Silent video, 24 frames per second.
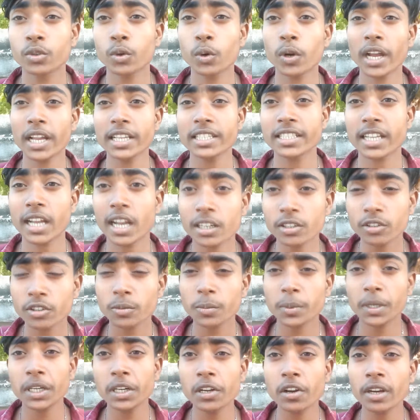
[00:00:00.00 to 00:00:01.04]
सो गाइज
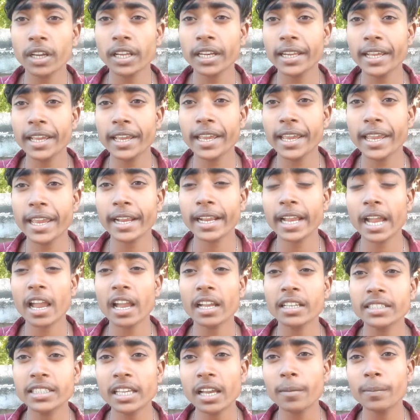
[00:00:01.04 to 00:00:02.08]
कार्टून वीडियो के लिए एक
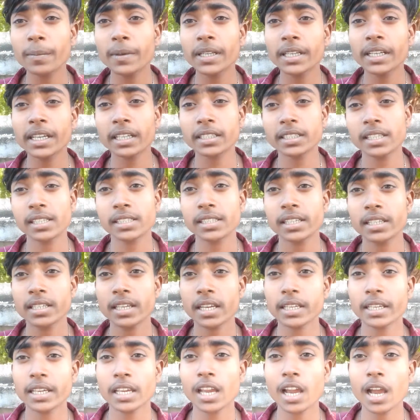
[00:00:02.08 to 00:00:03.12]
ऐसा एप्लीकेशन
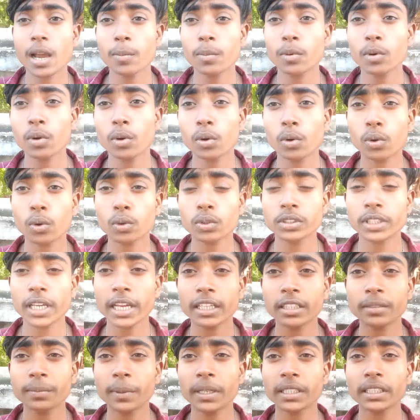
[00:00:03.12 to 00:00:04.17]
जैसा कि आप लोगों को
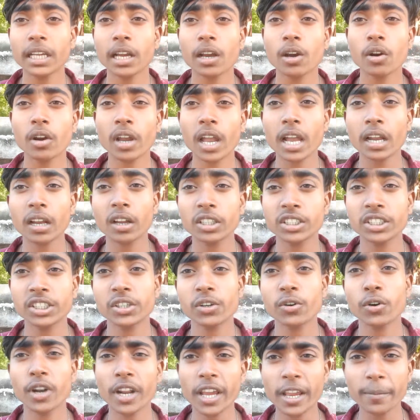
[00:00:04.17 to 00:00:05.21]
शायद पता होगा
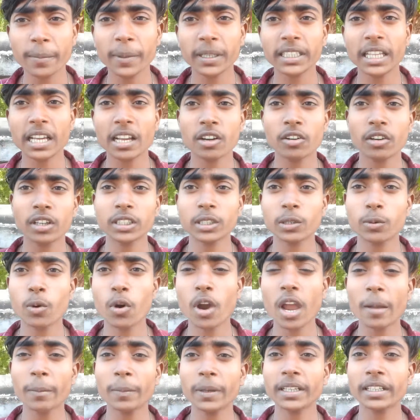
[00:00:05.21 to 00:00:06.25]
किसी को नहीं पता होगा तो
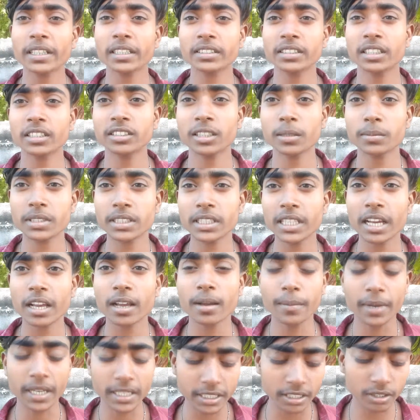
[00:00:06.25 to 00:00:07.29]
वो एप्लीकेशन सबसे ज़्यादा
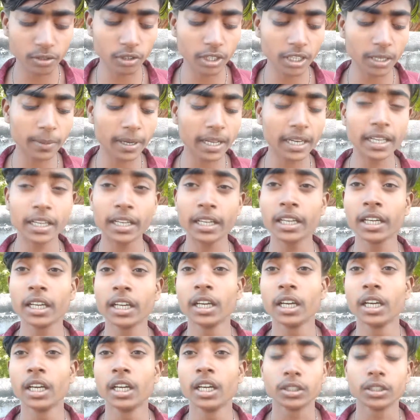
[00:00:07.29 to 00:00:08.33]
अमेजिंग होने वाले है
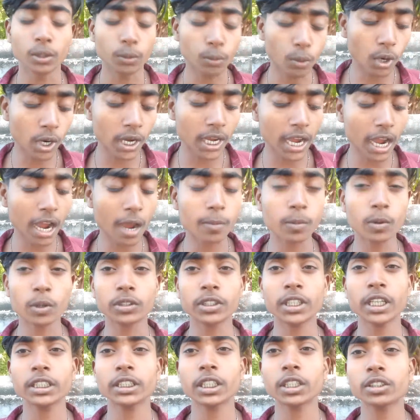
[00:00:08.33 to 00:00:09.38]
तो वो है आप
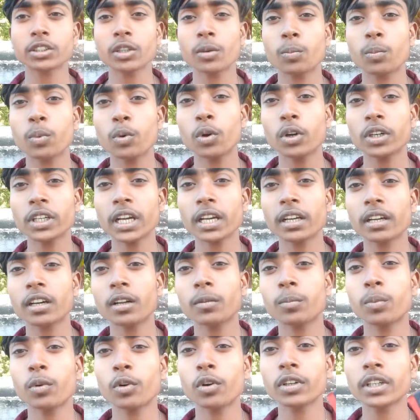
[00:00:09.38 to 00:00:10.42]
लोग देख सकते हो प्लोटा
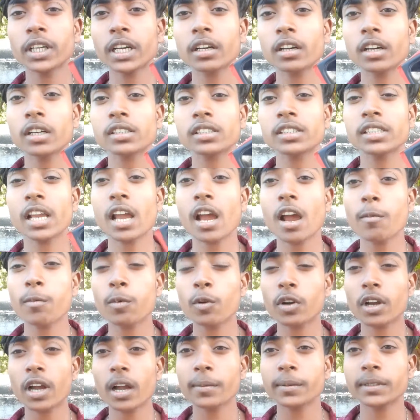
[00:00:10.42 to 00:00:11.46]
गन प्लोटा गन से आप
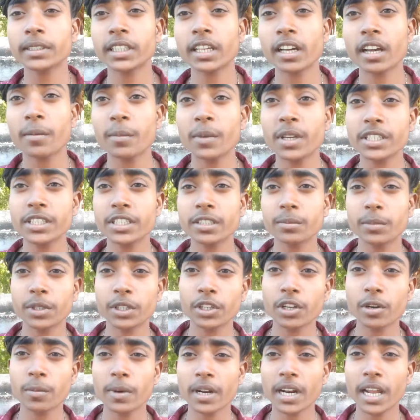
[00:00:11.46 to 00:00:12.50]
लोग काफ़ी ज़्यादा अमेजिंग
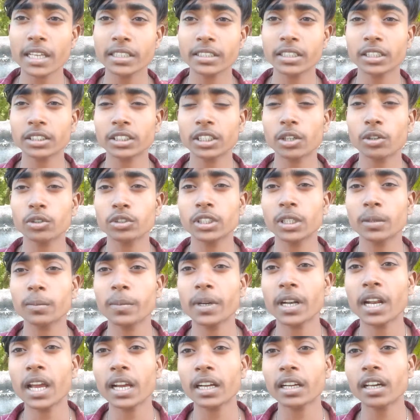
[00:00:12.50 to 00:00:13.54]
वीडियो बना सकते हो उसे
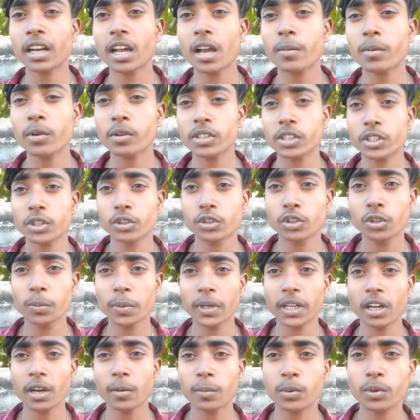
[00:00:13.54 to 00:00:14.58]
बनाकर आप लोग यूट्यूब
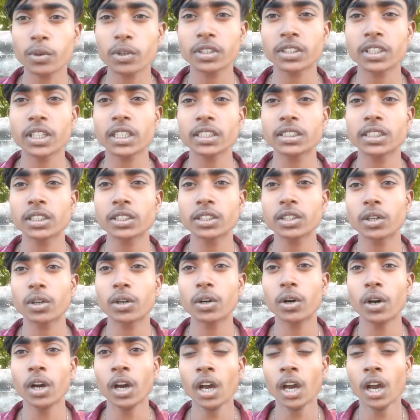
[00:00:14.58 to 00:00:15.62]
पर अपलोड कर सकते
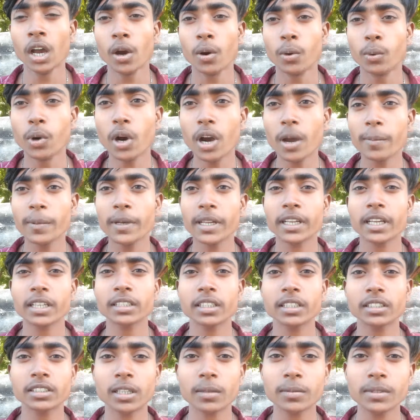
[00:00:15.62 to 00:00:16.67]
हो वो
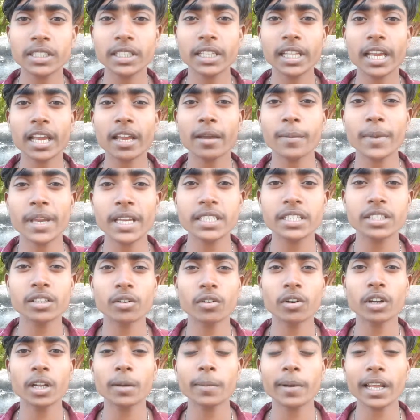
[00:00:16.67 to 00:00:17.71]
एप्लीकेशन सबसे ज़्यादा अमेजिंग
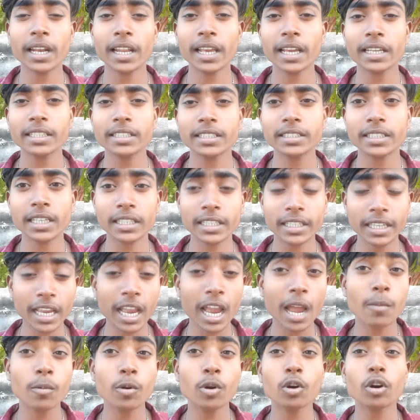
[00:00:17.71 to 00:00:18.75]
होने वाला है जैसा कि
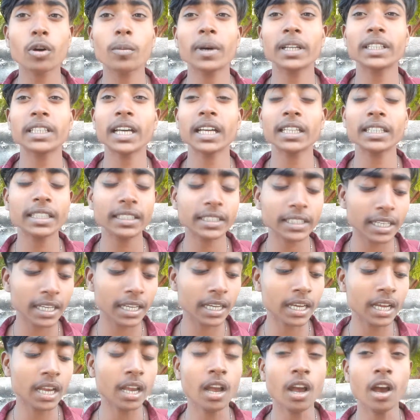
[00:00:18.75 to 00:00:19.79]
आप लोग को बता देते
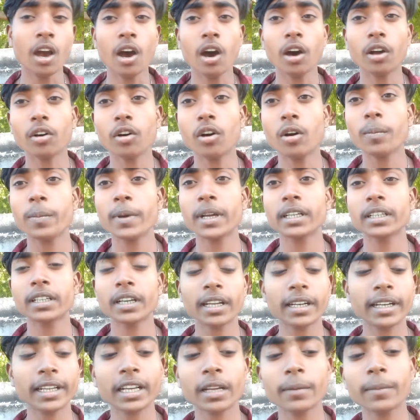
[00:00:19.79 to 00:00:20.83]
हैं और ओपन
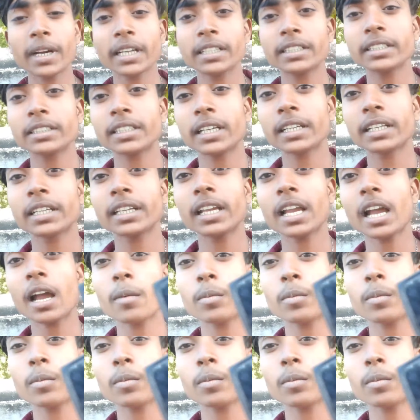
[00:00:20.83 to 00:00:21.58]
करने के बाद जैसा कि